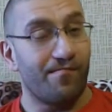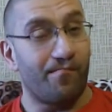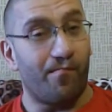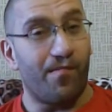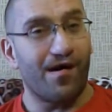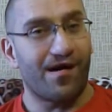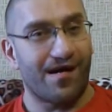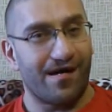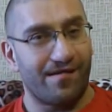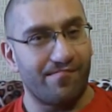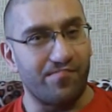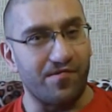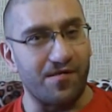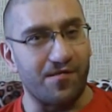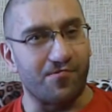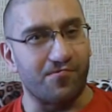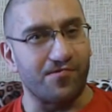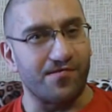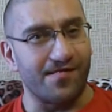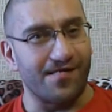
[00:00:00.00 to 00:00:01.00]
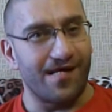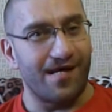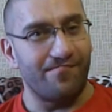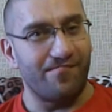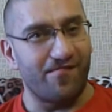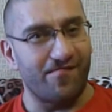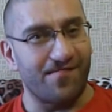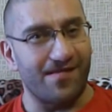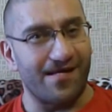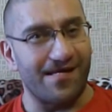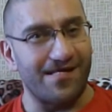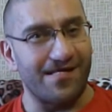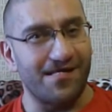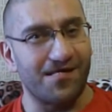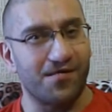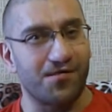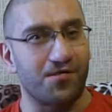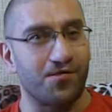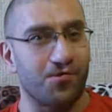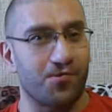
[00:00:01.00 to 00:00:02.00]
пока быть друзьями в
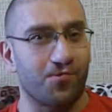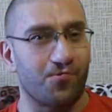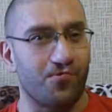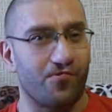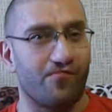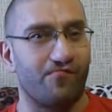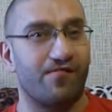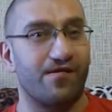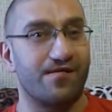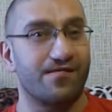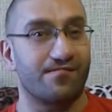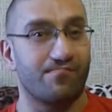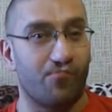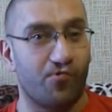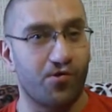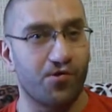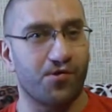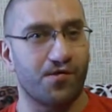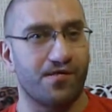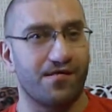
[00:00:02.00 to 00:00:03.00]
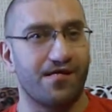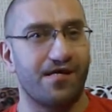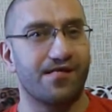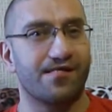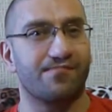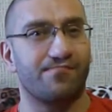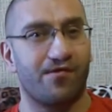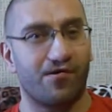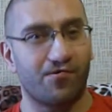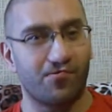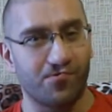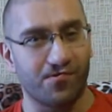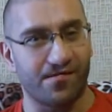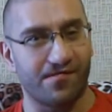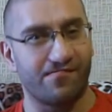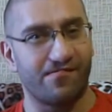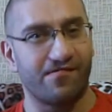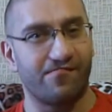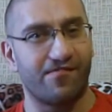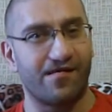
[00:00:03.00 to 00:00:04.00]
надежде, что, возможно, я смогу
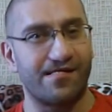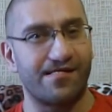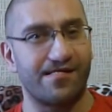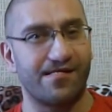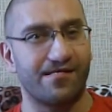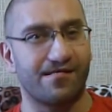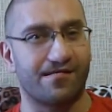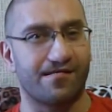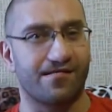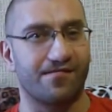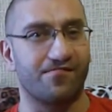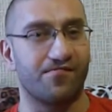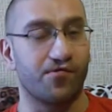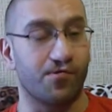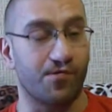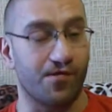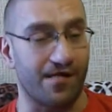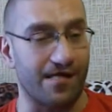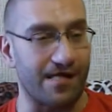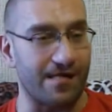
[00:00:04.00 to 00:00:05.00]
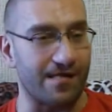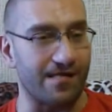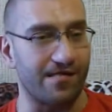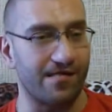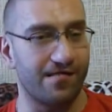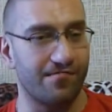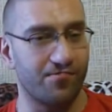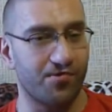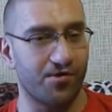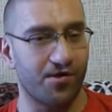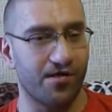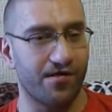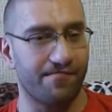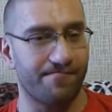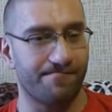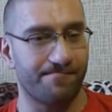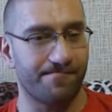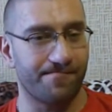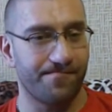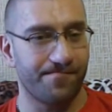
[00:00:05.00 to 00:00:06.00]
завоевать сердце все-таки этой девушки.
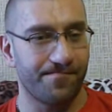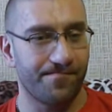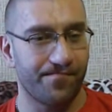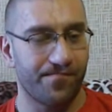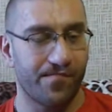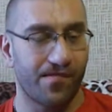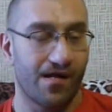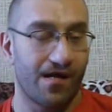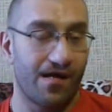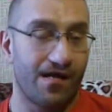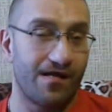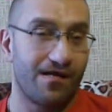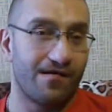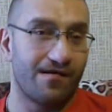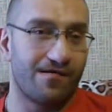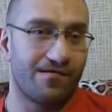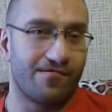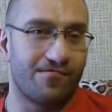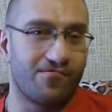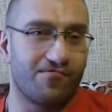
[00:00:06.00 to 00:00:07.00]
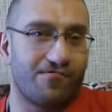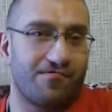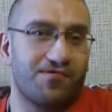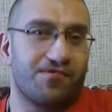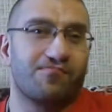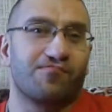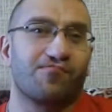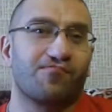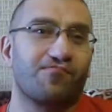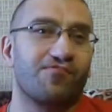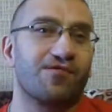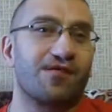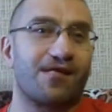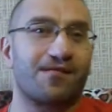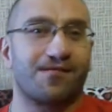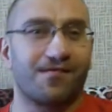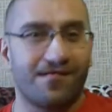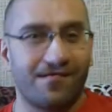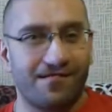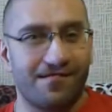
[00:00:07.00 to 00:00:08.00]
Ну, в общем-то, вот
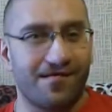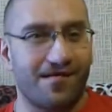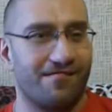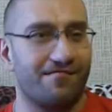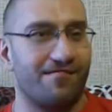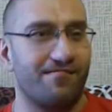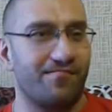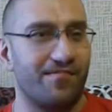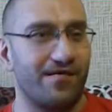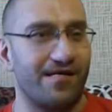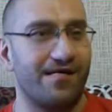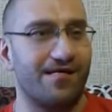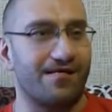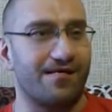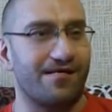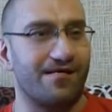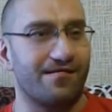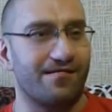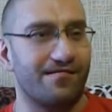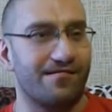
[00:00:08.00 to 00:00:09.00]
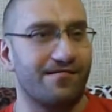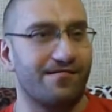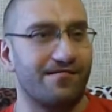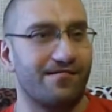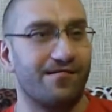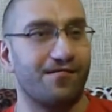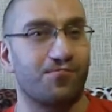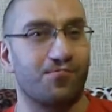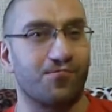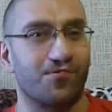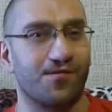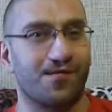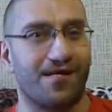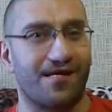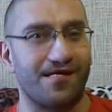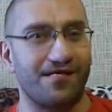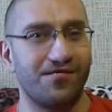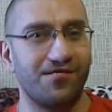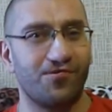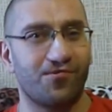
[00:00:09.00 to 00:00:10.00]
открыл я вам это, эту
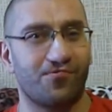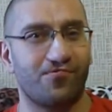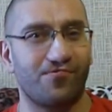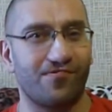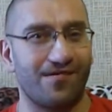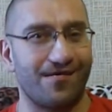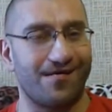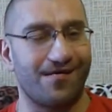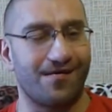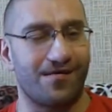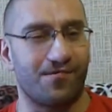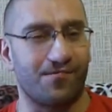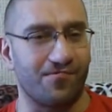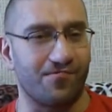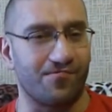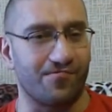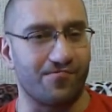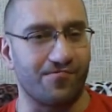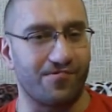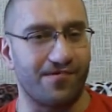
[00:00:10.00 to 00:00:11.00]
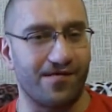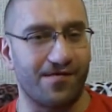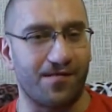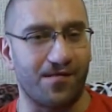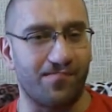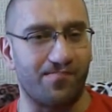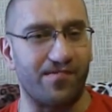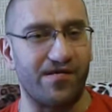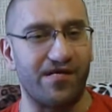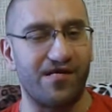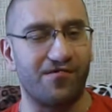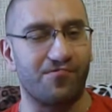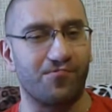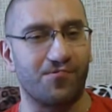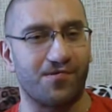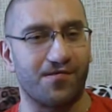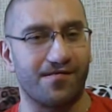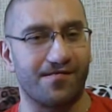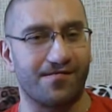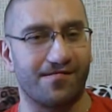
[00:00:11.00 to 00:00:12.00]
страничку, эту, этот
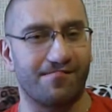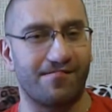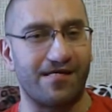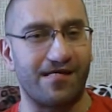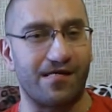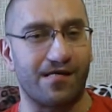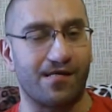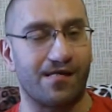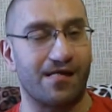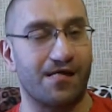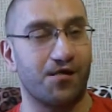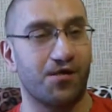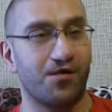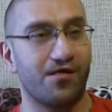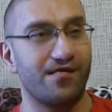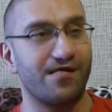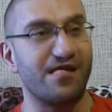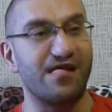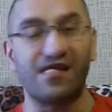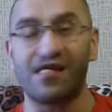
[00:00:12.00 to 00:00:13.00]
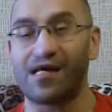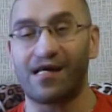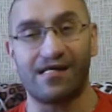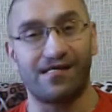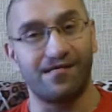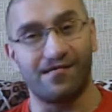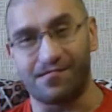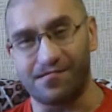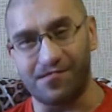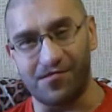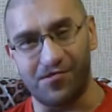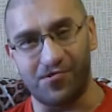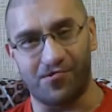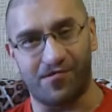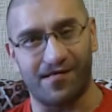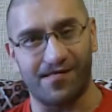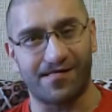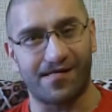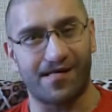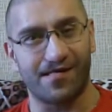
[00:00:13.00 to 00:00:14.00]
период своих отношений. Не хотел ничего
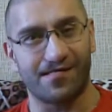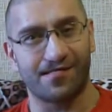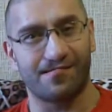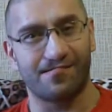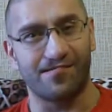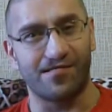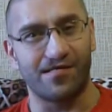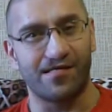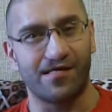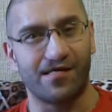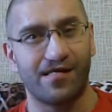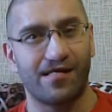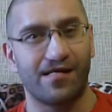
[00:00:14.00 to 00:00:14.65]
рассказывать